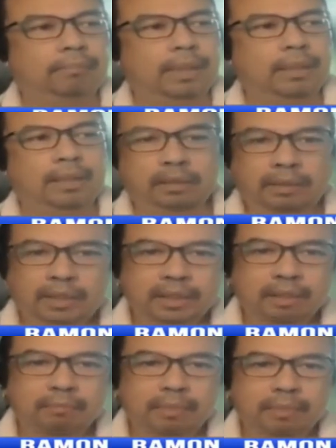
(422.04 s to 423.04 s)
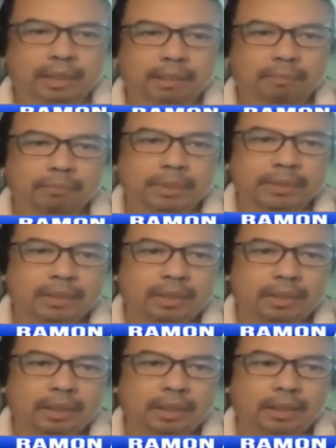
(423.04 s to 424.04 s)
hindi mahirap minsan
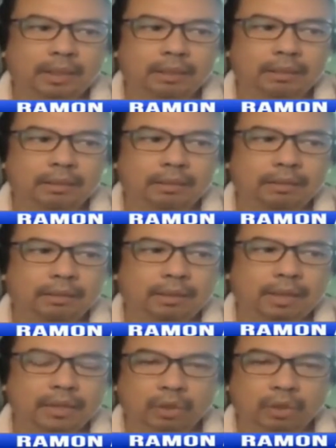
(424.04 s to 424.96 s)
ang national